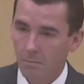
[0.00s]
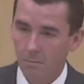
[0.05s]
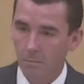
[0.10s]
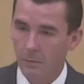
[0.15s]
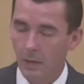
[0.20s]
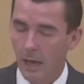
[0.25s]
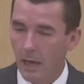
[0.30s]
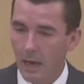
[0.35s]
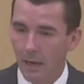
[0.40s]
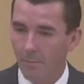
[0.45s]

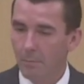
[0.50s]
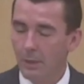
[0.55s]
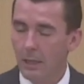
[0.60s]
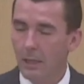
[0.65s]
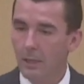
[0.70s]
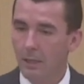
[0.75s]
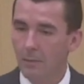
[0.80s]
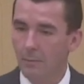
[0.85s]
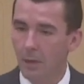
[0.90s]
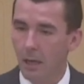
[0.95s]
wir haben
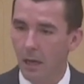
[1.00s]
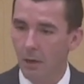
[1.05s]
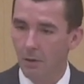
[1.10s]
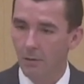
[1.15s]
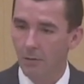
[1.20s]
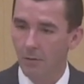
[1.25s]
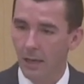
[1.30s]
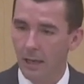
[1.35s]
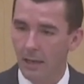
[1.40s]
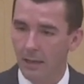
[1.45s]
nicht einmal
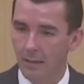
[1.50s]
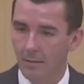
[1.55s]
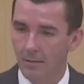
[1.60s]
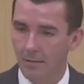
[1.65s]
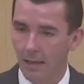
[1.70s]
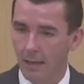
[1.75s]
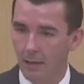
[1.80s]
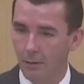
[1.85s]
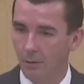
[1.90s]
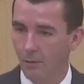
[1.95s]
ausreichend
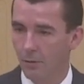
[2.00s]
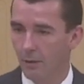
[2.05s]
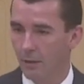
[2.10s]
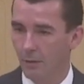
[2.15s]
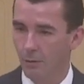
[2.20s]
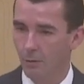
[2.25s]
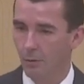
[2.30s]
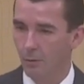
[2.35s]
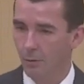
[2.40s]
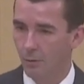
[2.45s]
Zeit zur
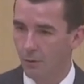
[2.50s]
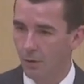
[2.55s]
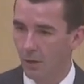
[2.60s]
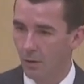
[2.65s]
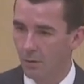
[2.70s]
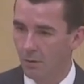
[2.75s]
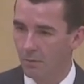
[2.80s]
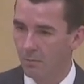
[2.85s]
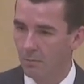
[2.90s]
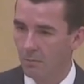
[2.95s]

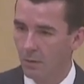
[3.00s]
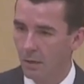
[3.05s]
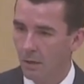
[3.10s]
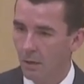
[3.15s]
Diskussion,